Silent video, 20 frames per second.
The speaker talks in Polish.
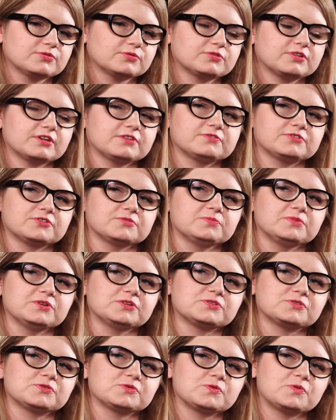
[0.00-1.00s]
tutaj w tym
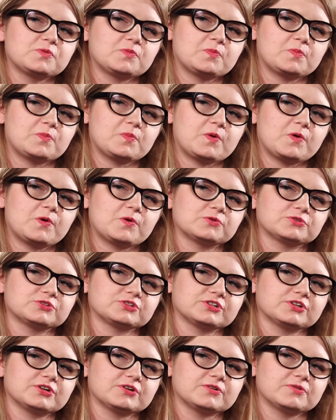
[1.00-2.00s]
miejscu
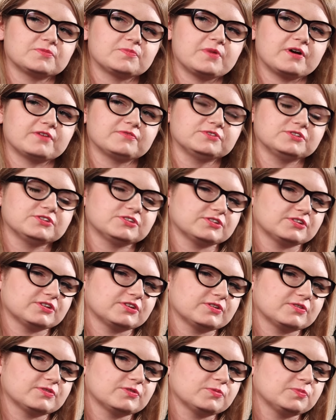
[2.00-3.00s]
może bawić
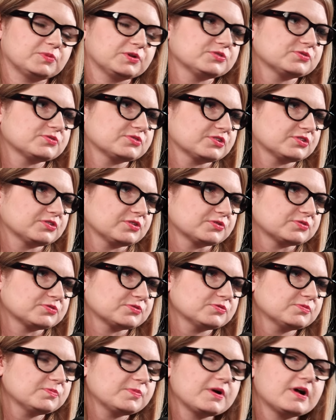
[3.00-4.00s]
się do 500
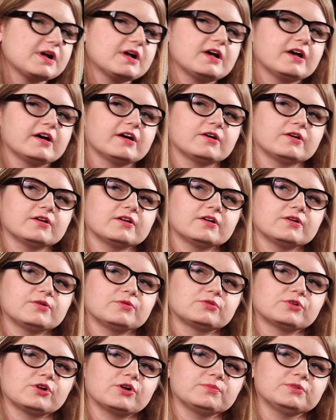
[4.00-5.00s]
osób. E,
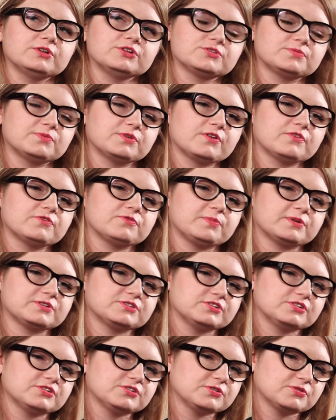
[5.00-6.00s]
uruchomiliśmy ją w
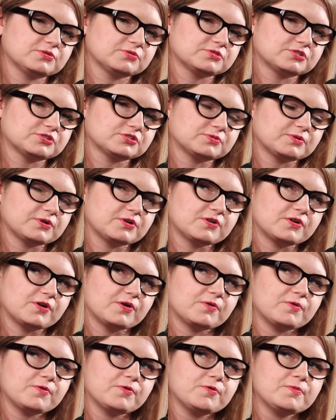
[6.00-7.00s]
październiku zeszłego
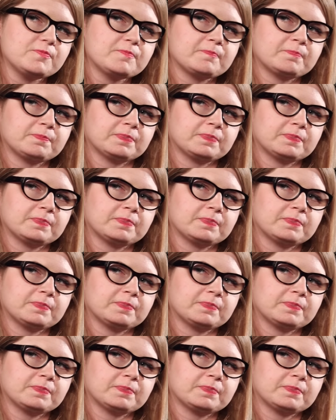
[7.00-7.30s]
roku.